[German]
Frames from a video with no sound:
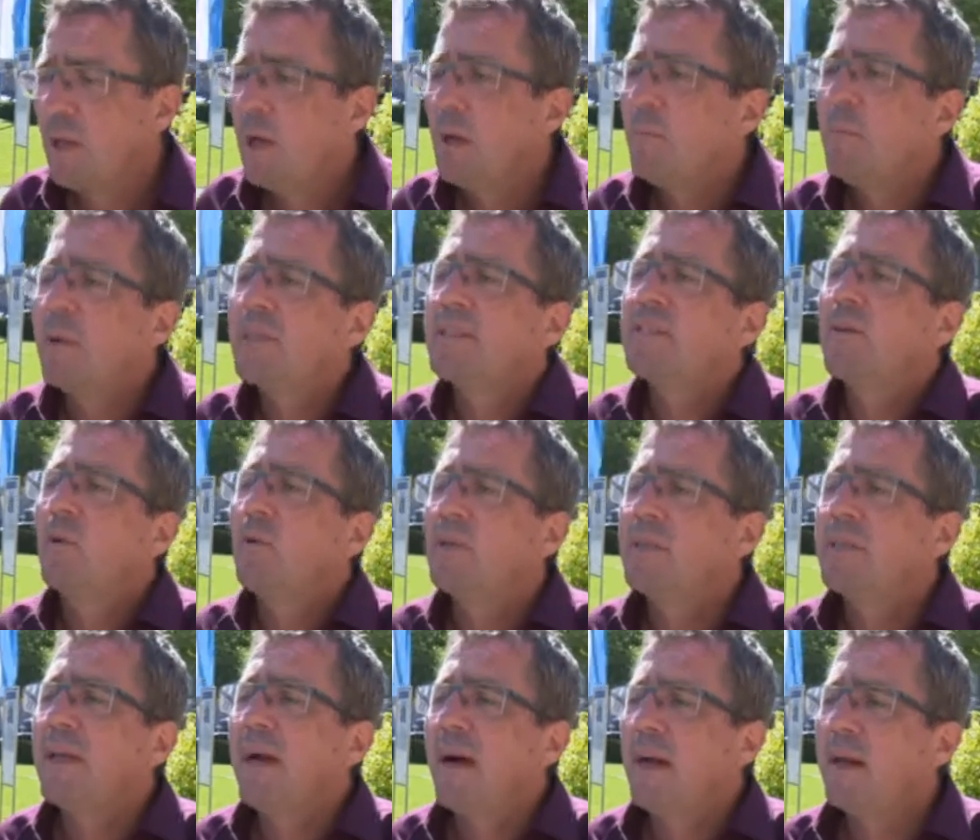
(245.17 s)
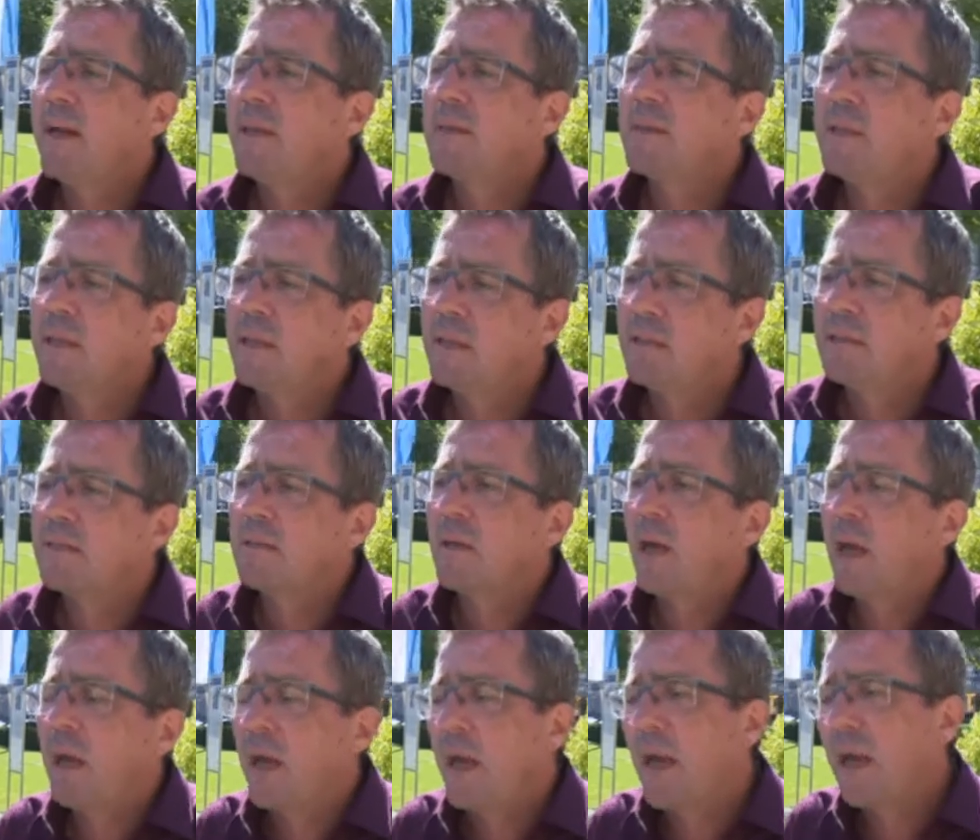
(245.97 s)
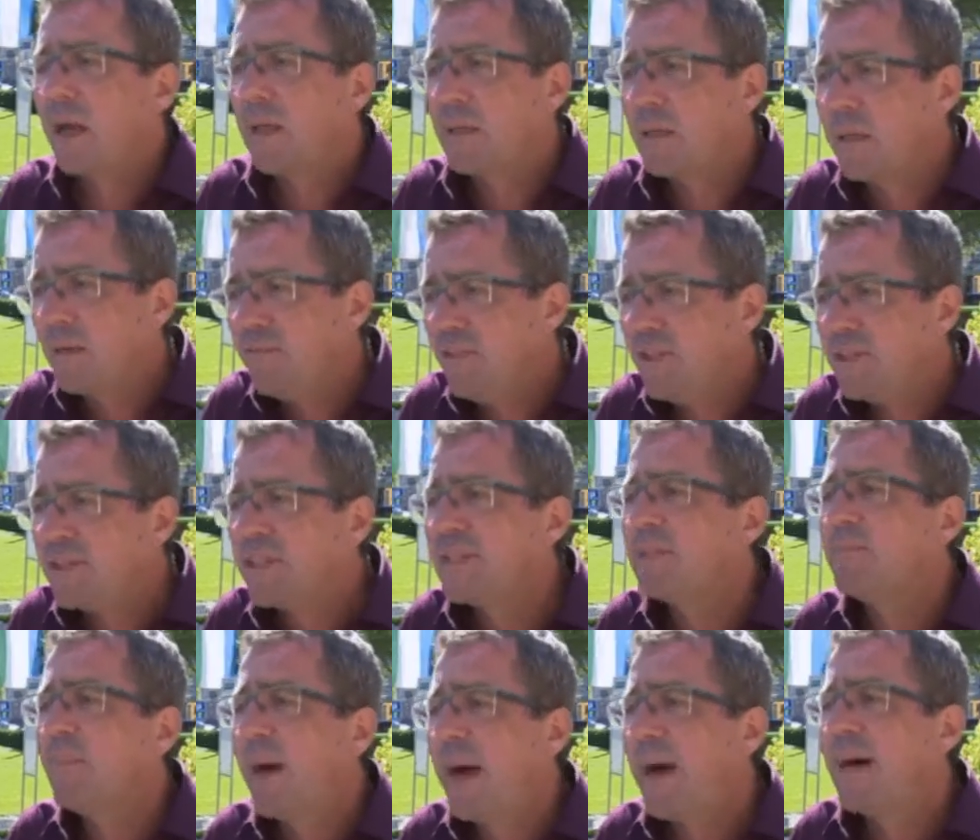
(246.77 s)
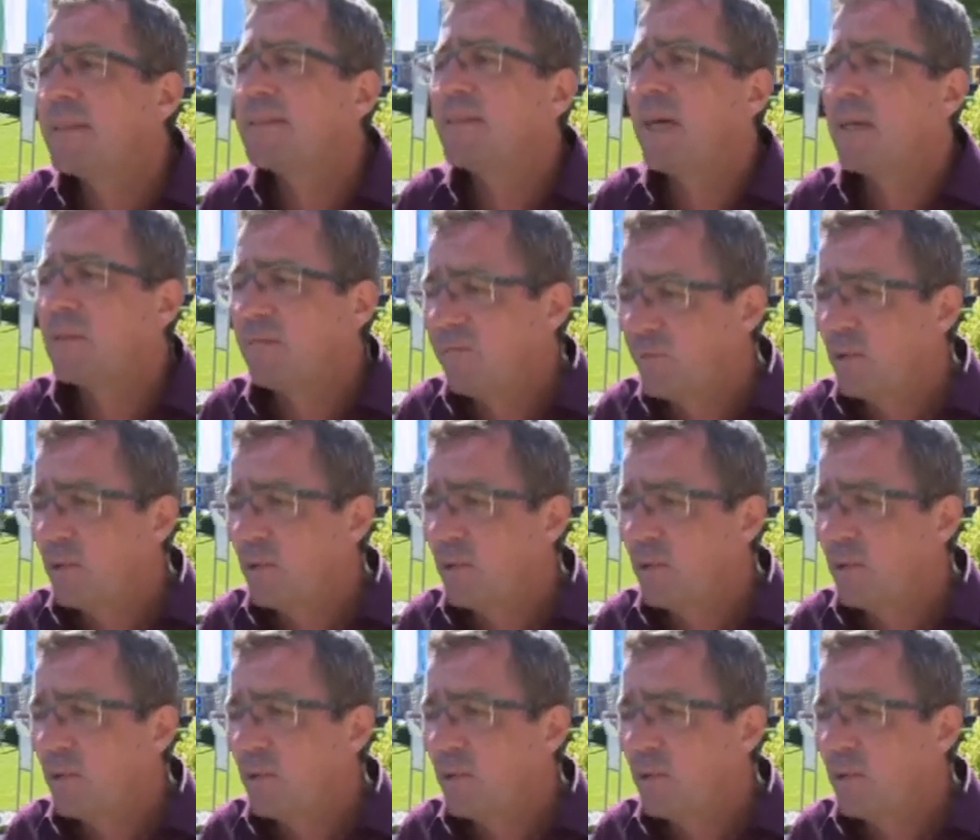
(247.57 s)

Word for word: Man sollte allerdings äh, ein gewisses Maß an